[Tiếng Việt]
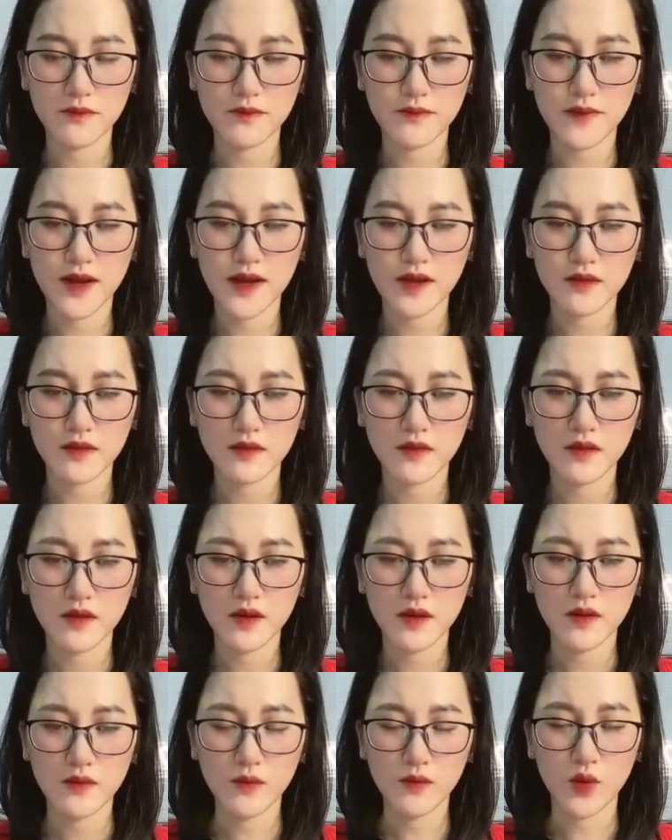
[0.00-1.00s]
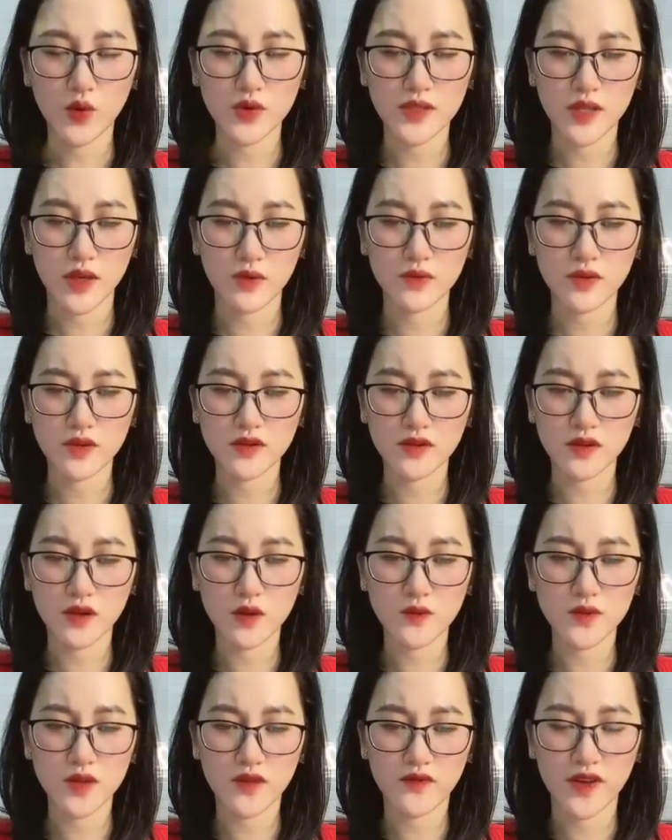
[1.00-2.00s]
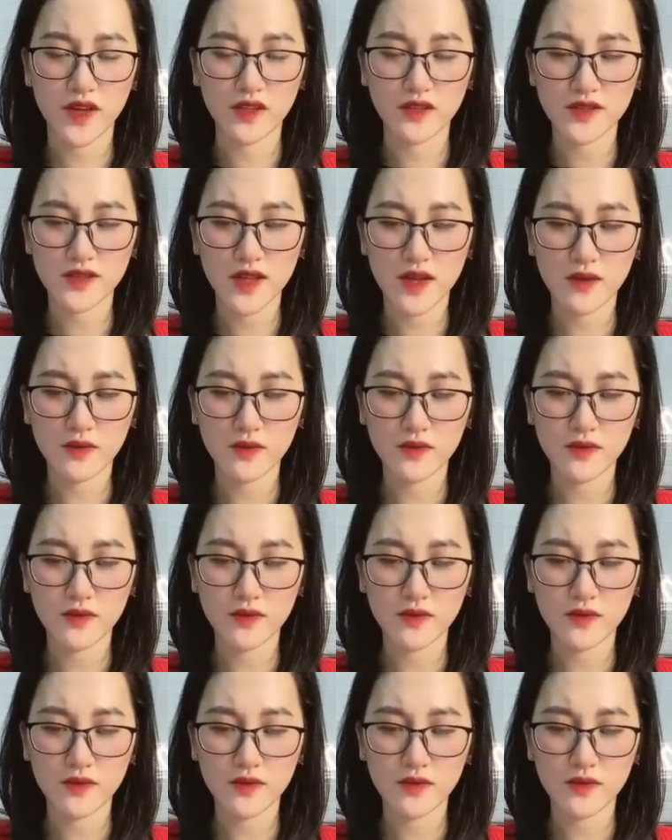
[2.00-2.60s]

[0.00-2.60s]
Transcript: Bác, bố cháu thực sự không trở về nữa sao?